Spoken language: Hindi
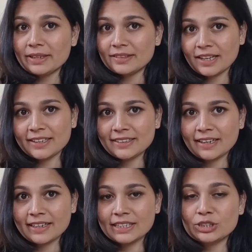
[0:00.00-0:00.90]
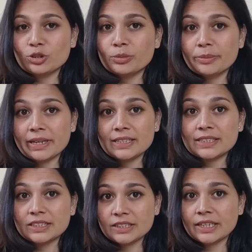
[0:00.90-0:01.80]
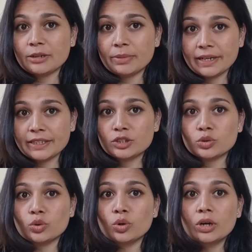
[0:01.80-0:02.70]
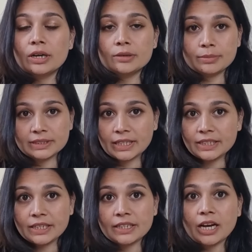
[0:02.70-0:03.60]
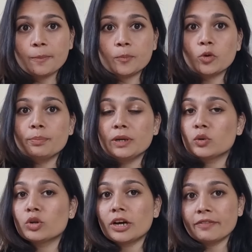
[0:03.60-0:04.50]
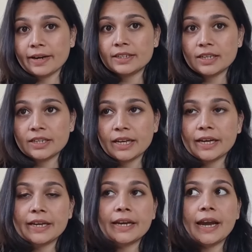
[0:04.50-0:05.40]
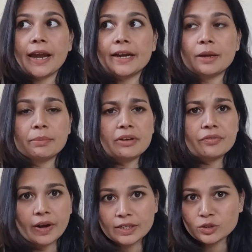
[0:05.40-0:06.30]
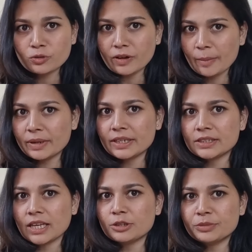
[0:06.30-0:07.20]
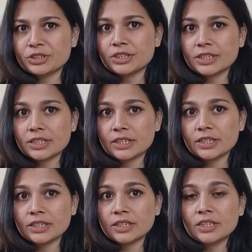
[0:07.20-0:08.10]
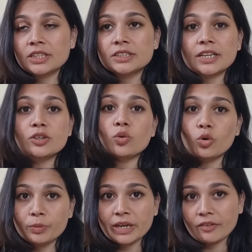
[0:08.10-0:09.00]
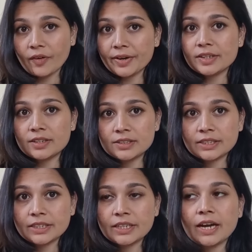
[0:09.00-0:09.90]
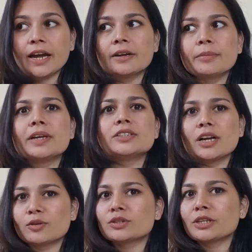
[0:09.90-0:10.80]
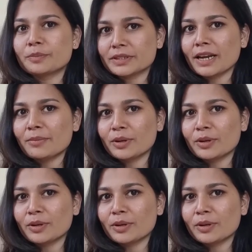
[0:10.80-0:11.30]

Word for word: में इतना ही था गाइस जो भी मैंने स्किन केयर ब्लेंडर्स को बताया है आपको बिल्कुल अवॉइड करना है एंड अपने फ्रेंड्स और फैमिली के साथ भी शेयर करिए ताकि वो भी अवॉइड कर सके एंड मेरे चैनल को सब्सक्राइब